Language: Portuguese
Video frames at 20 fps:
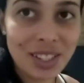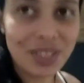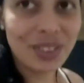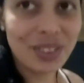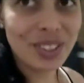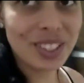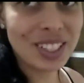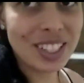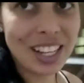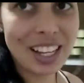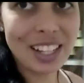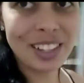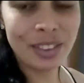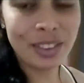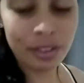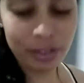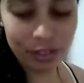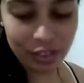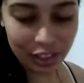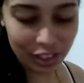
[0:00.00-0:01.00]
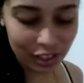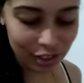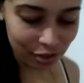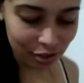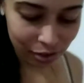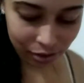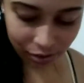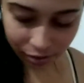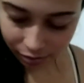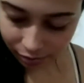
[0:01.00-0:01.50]
tenham gostado do
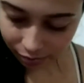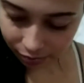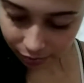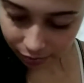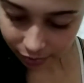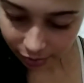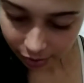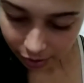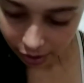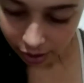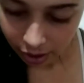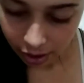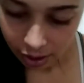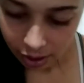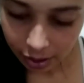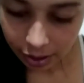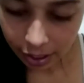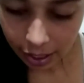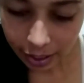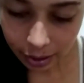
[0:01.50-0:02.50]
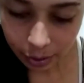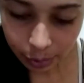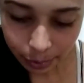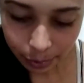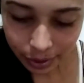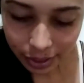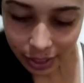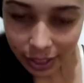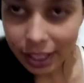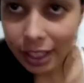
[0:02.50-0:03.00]
vídeo. Né,
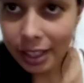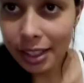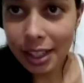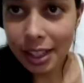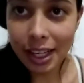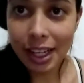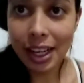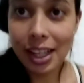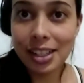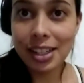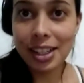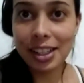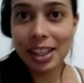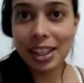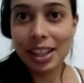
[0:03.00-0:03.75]
Luísa? Ela já